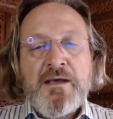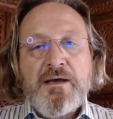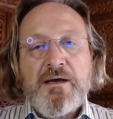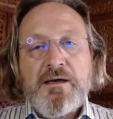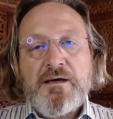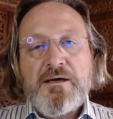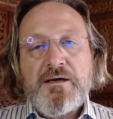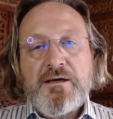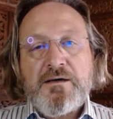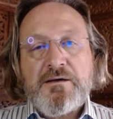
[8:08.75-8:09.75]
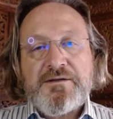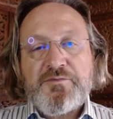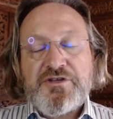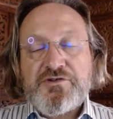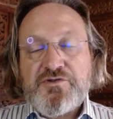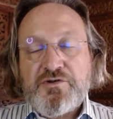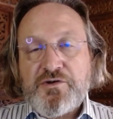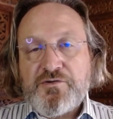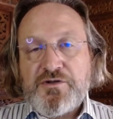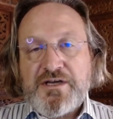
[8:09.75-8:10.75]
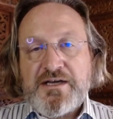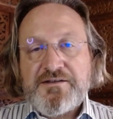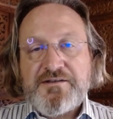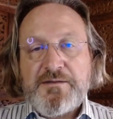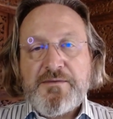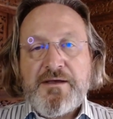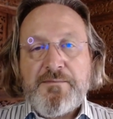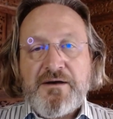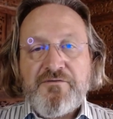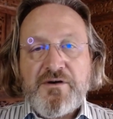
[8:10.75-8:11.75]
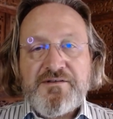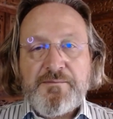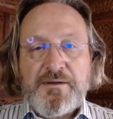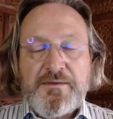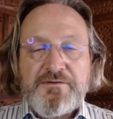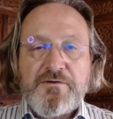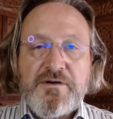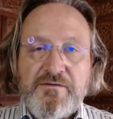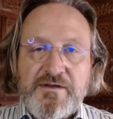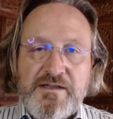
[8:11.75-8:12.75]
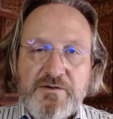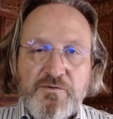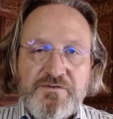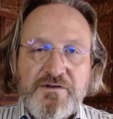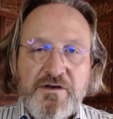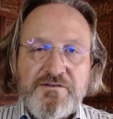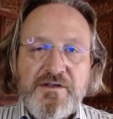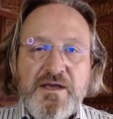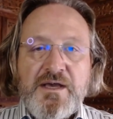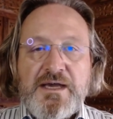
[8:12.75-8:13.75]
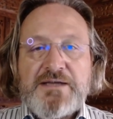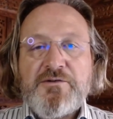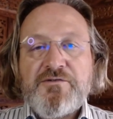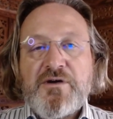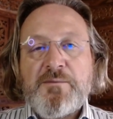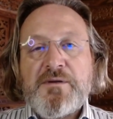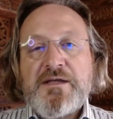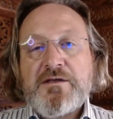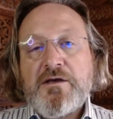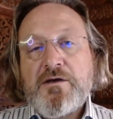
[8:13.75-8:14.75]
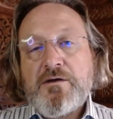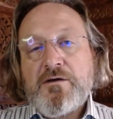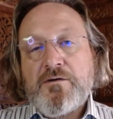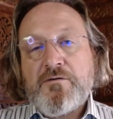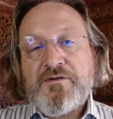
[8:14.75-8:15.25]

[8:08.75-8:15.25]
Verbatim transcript: Euh, c'est peut-être choquant de le dire ainsi, mais parfois ça permet de réveiller les consciences et de se rappeler qu'on euh,